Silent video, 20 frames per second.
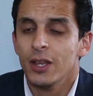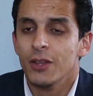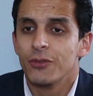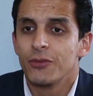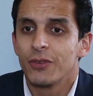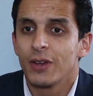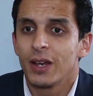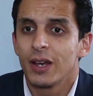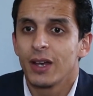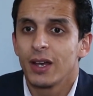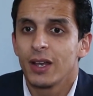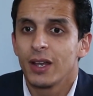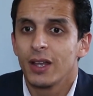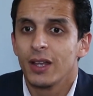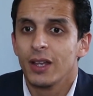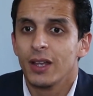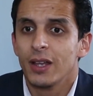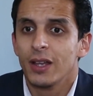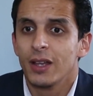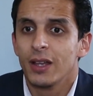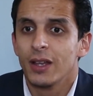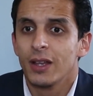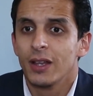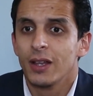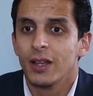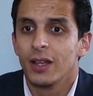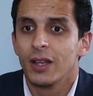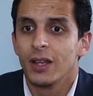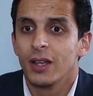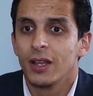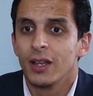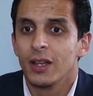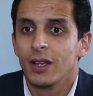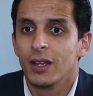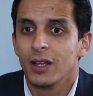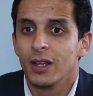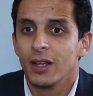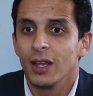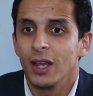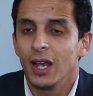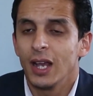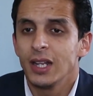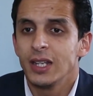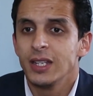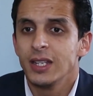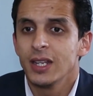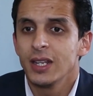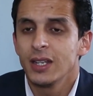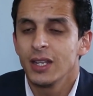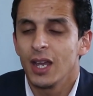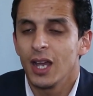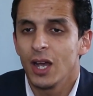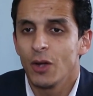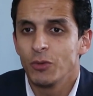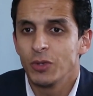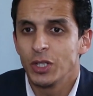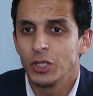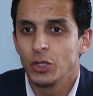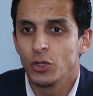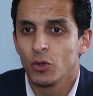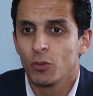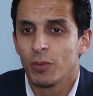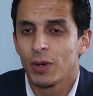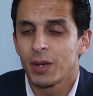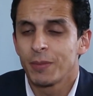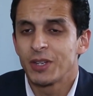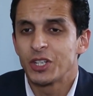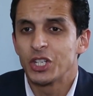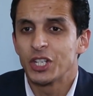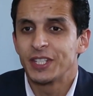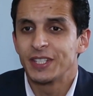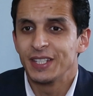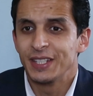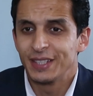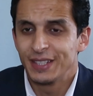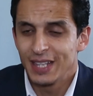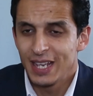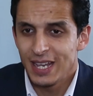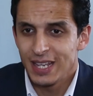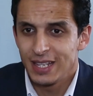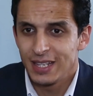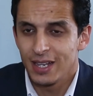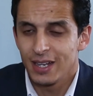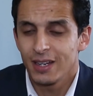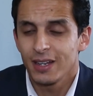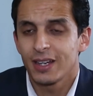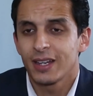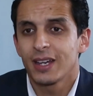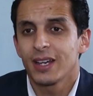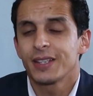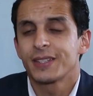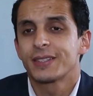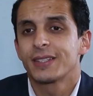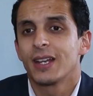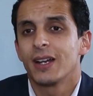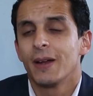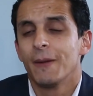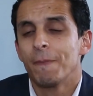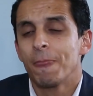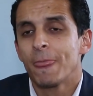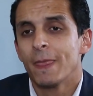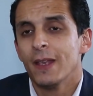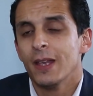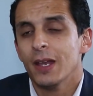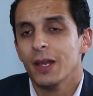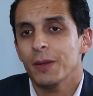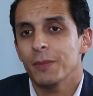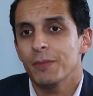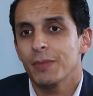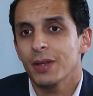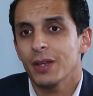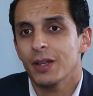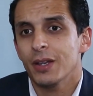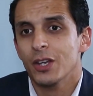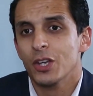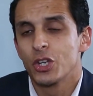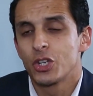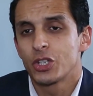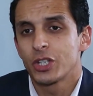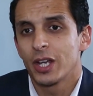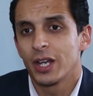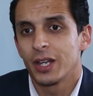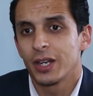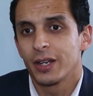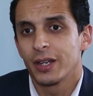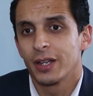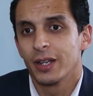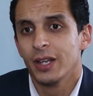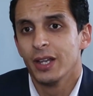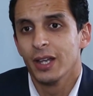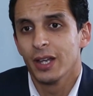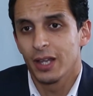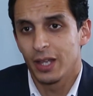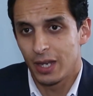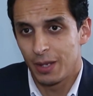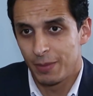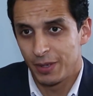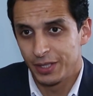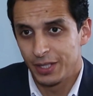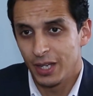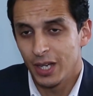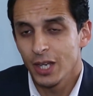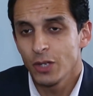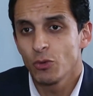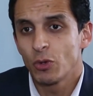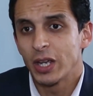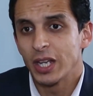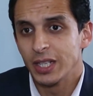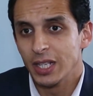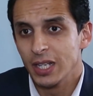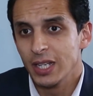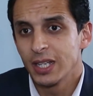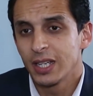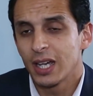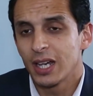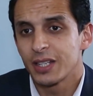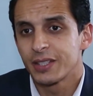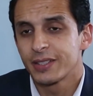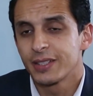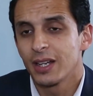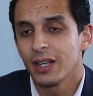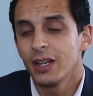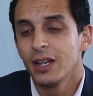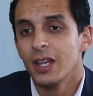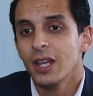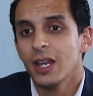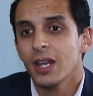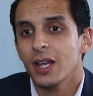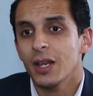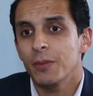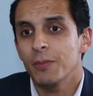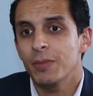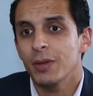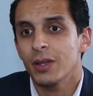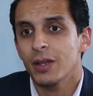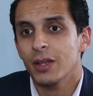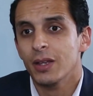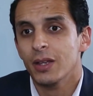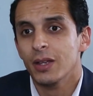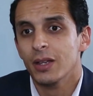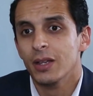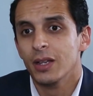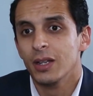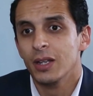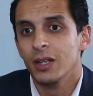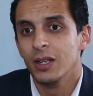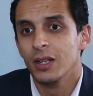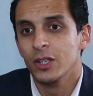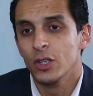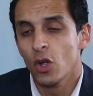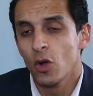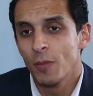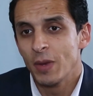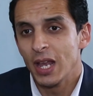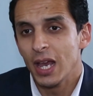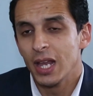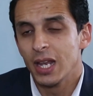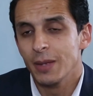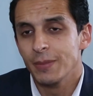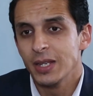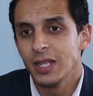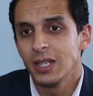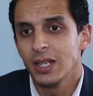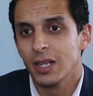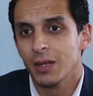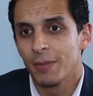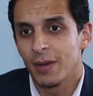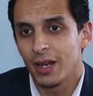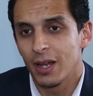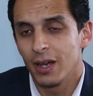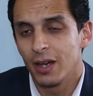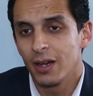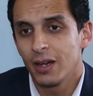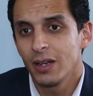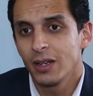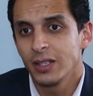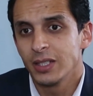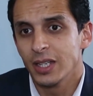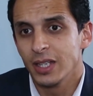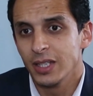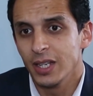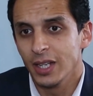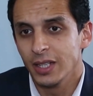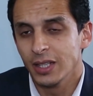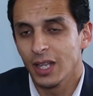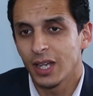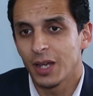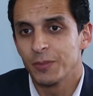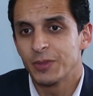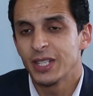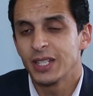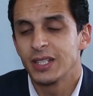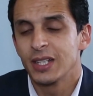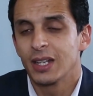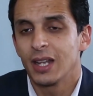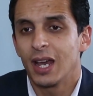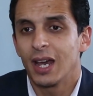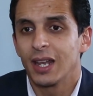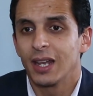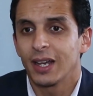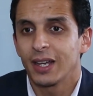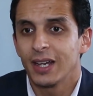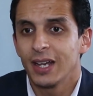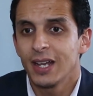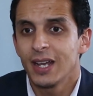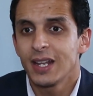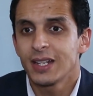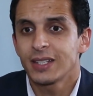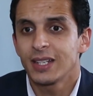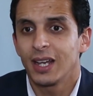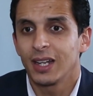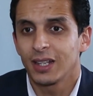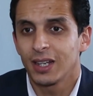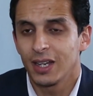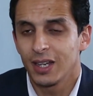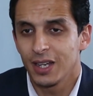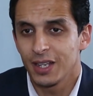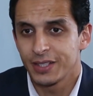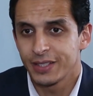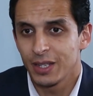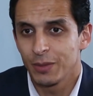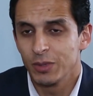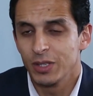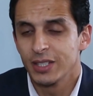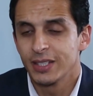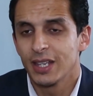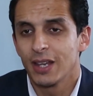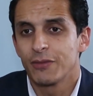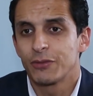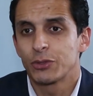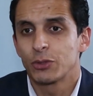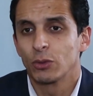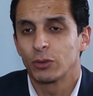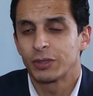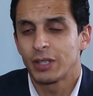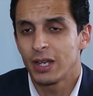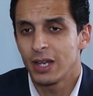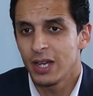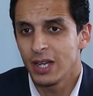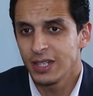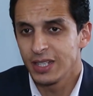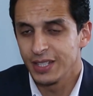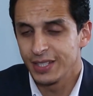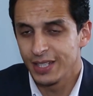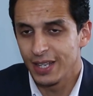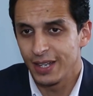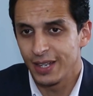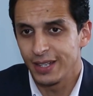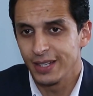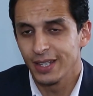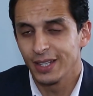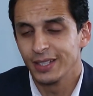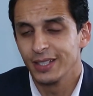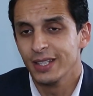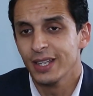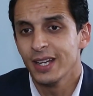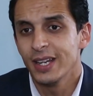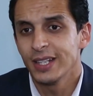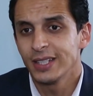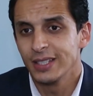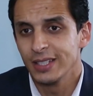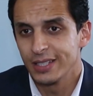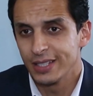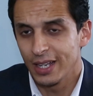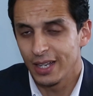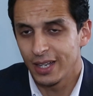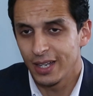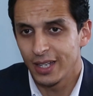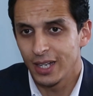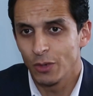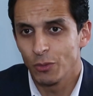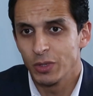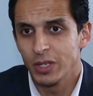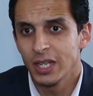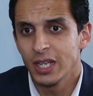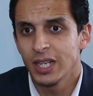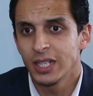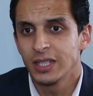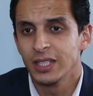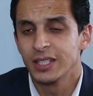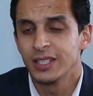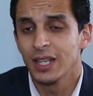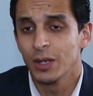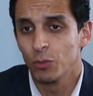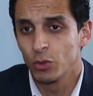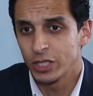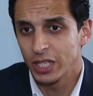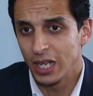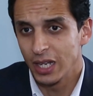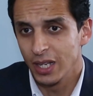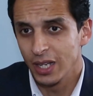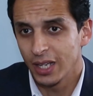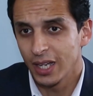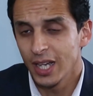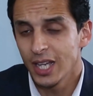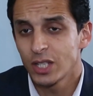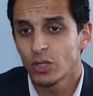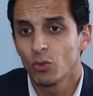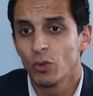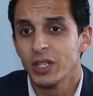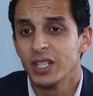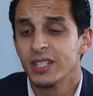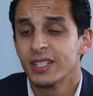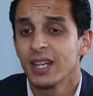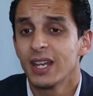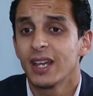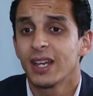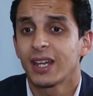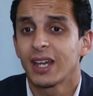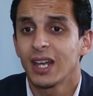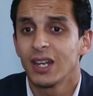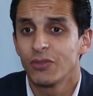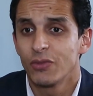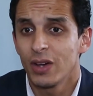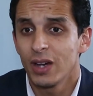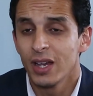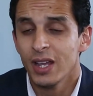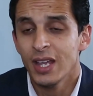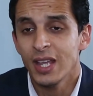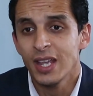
ف آه، حاليا حاولنا نديروا برمجه استثنائيه خاصه بشهر رمضان وكذلك خاصه باليوم العالمي للمراه يعني عندنا خمسه ديال الحلقات حلقه خاصه بنساء في السلطان نساء رياضيات نساء قرويات نساء متالقات ونساء خلف